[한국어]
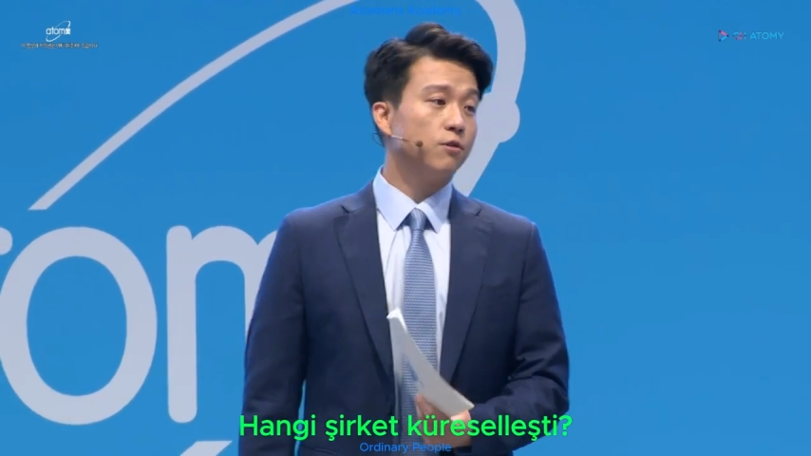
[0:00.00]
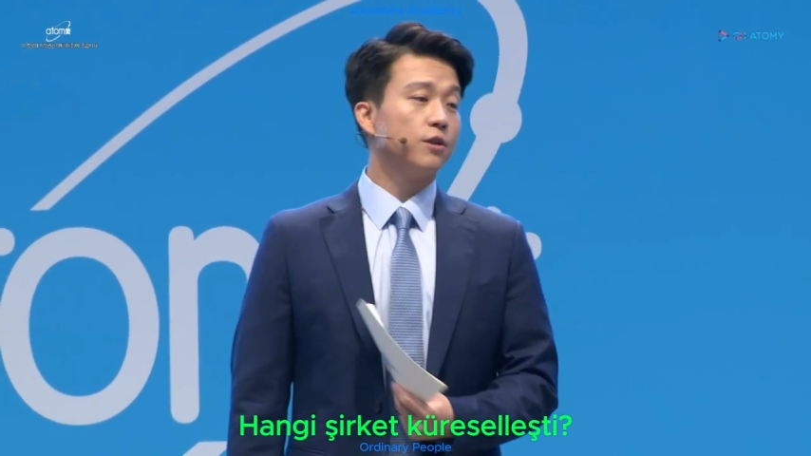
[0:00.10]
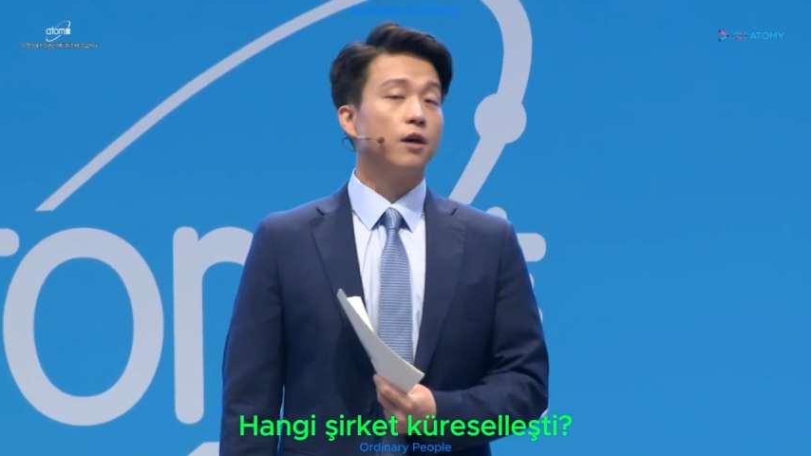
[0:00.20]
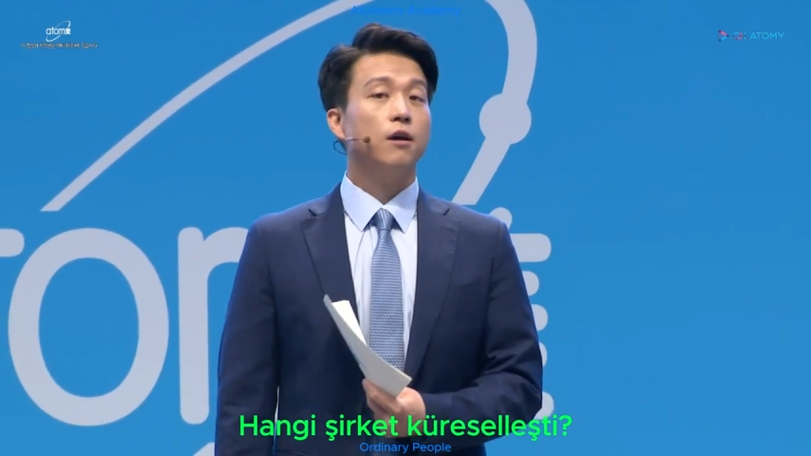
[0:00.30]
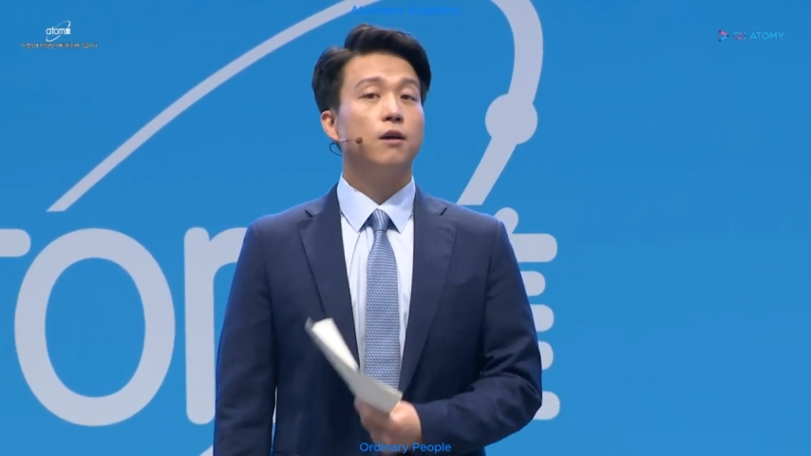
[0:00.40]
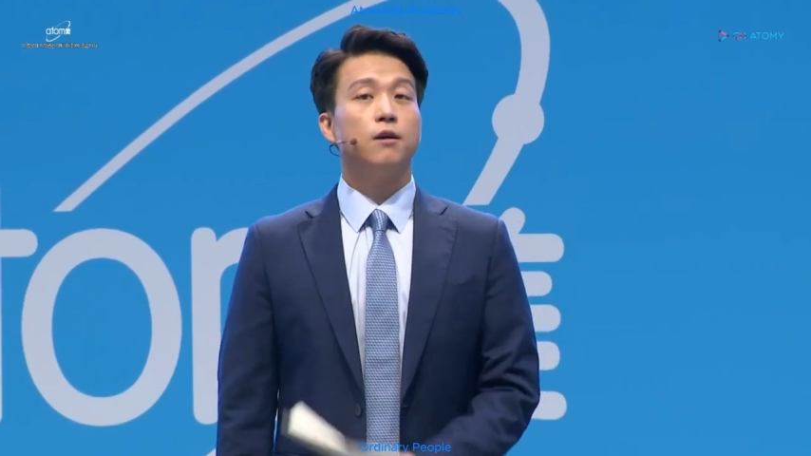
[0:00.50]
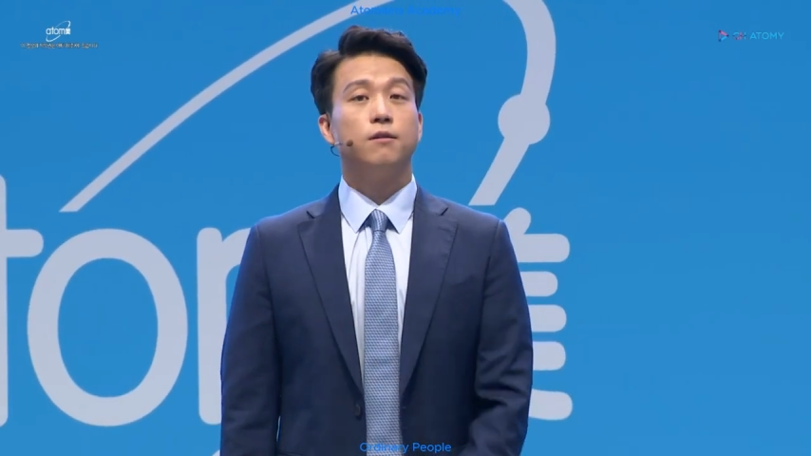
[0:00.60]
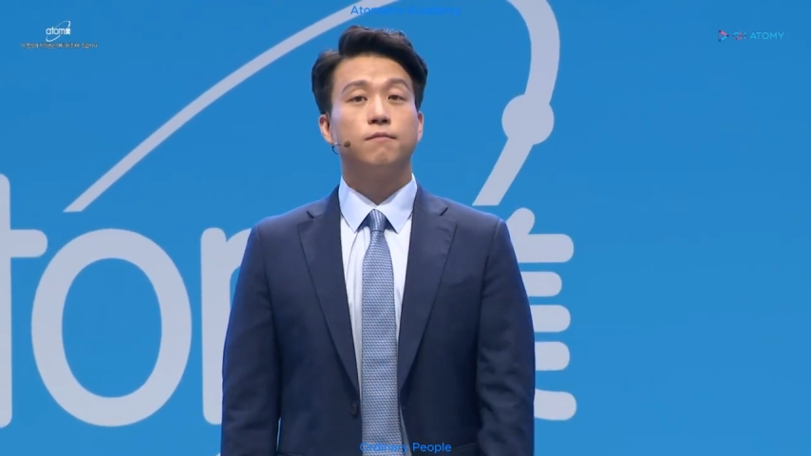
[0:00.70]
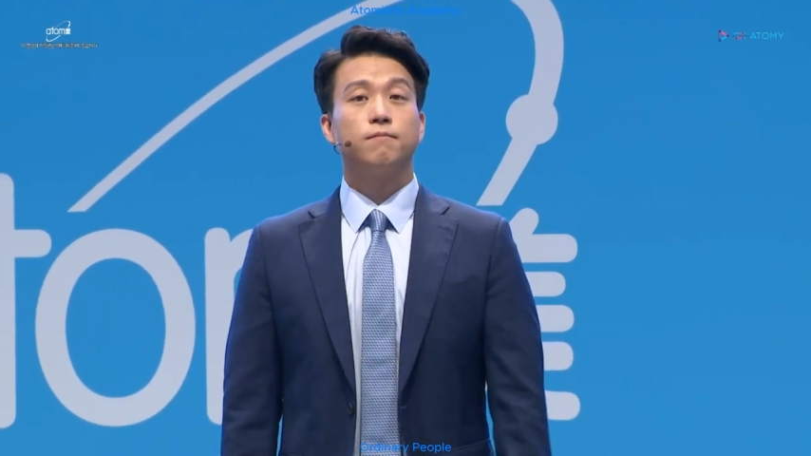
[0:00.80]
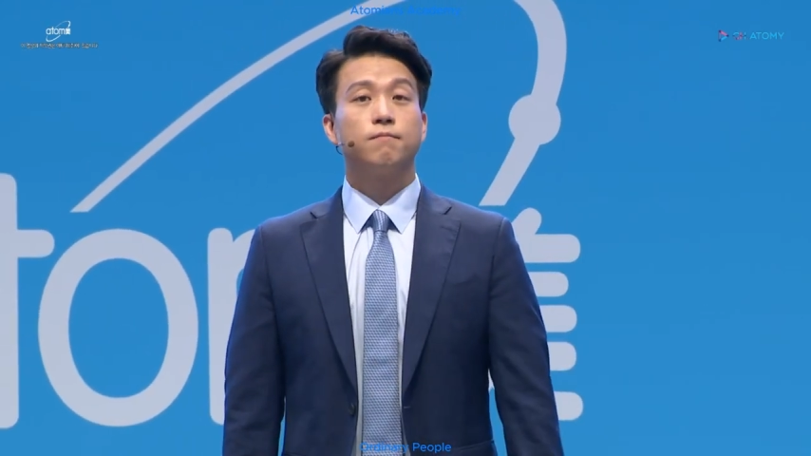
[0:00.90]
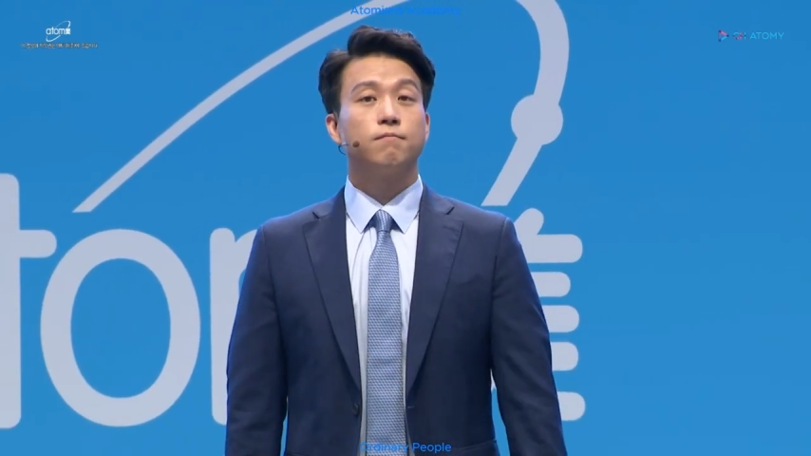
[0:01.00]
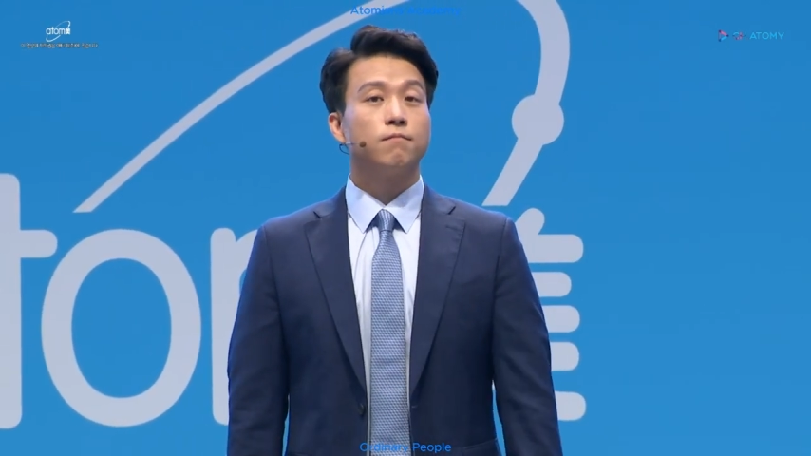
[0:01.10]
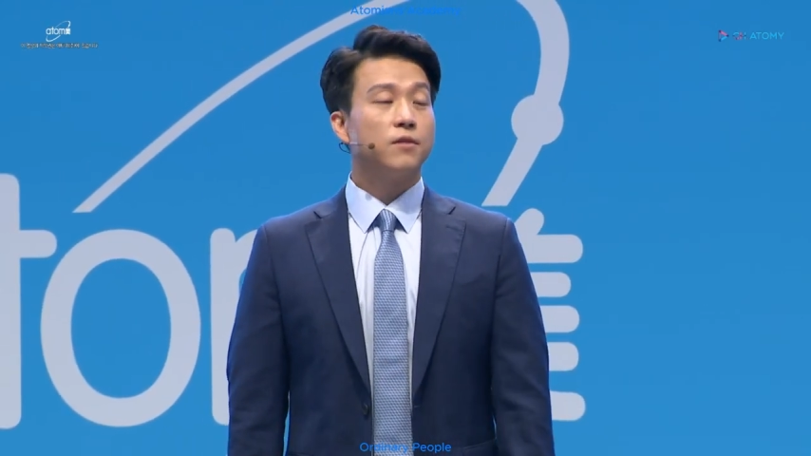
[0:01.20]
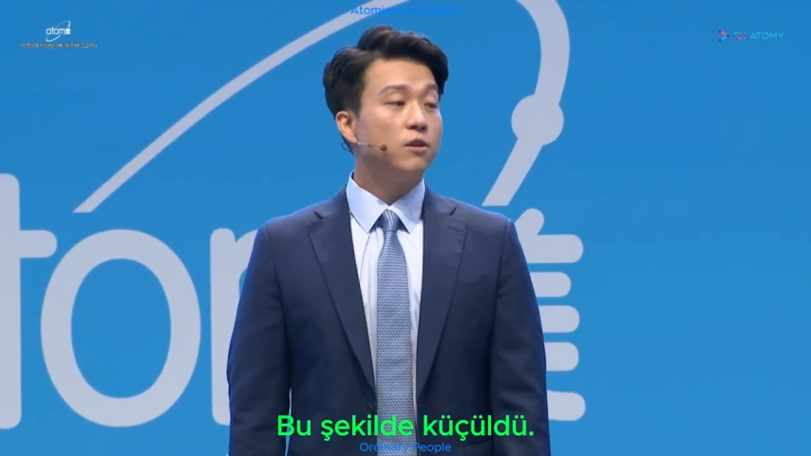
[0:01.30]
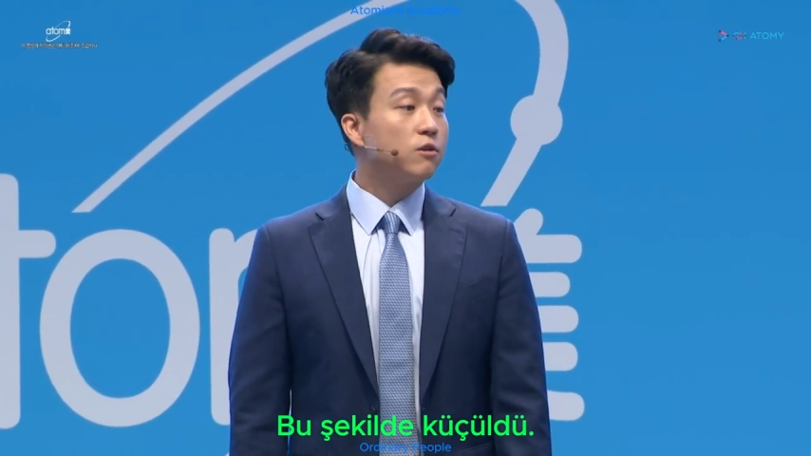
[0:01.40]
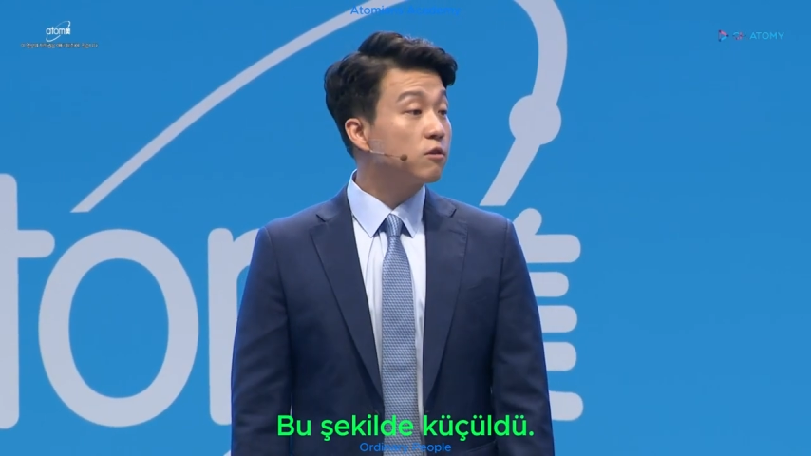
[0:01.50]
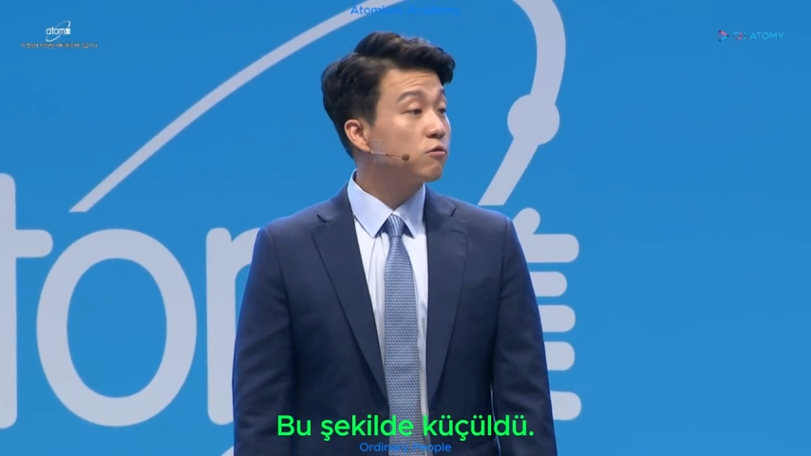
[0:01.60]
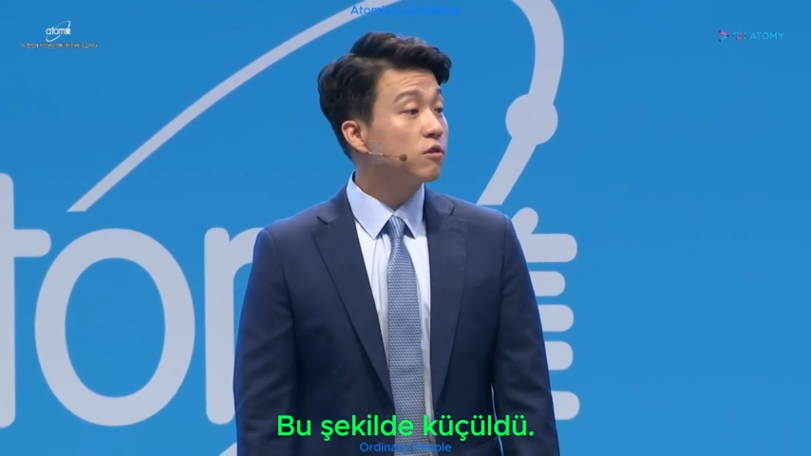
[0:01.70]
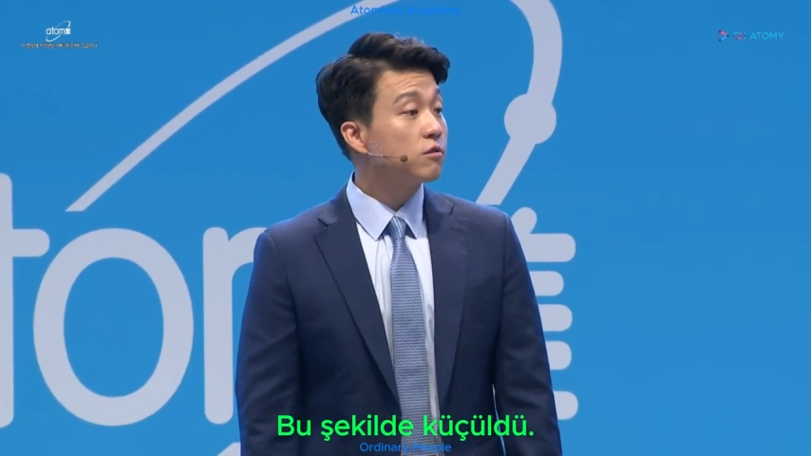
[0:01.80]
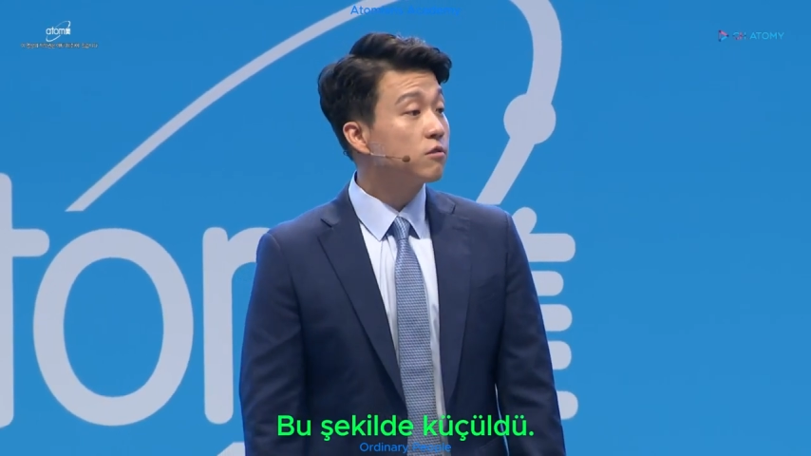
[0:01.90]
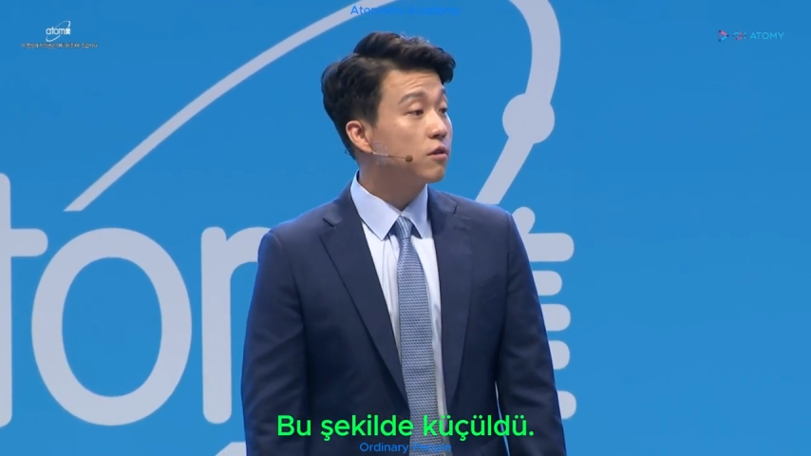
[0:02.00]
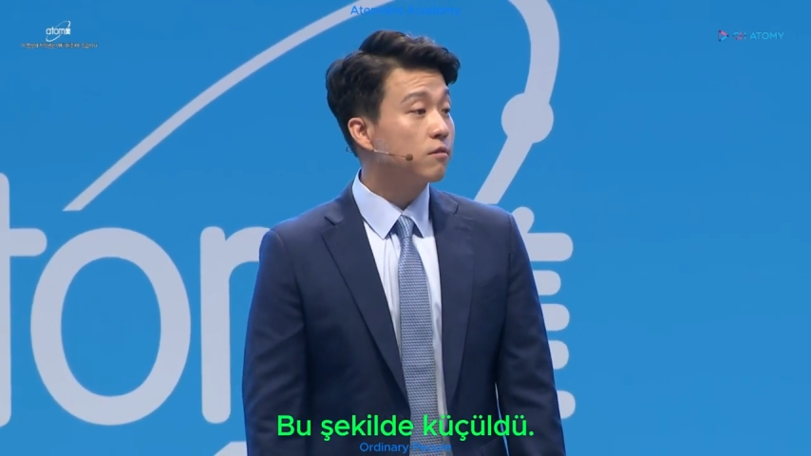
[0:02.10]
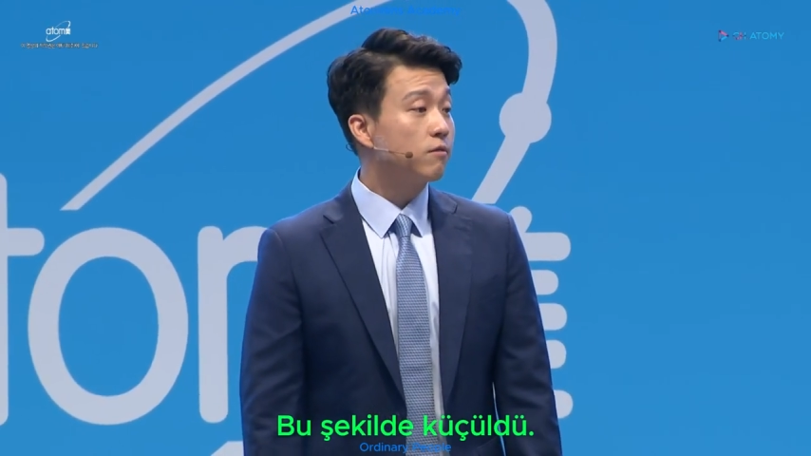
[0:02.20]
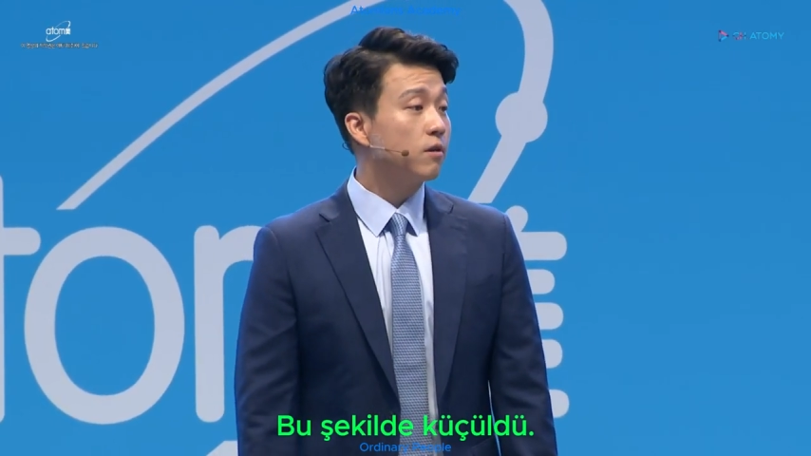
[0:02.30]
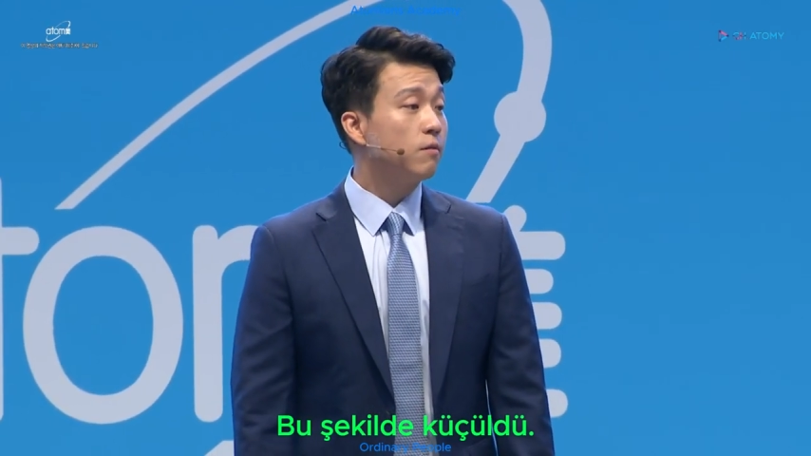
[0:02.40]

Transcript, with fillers: 어디야? 이렇게 줄어들더라고요.